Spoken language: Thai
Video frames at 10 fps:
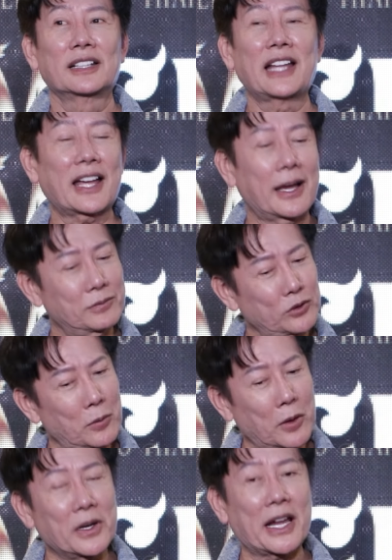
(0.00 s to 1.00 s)
นะครับต้อ
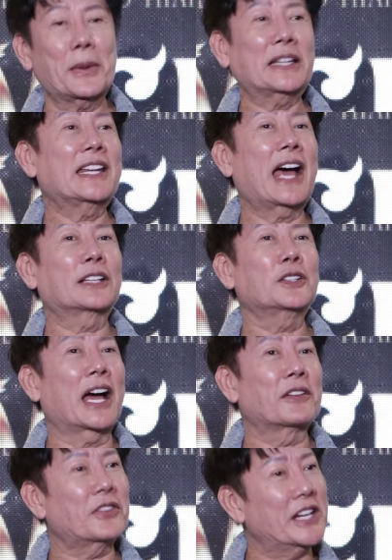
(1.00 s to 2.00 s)
งบอกเหมือนให้พัทยาทุกอ
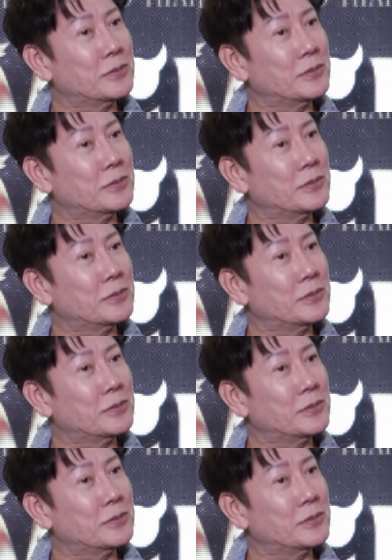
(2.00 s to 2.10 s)
ย่างฟรี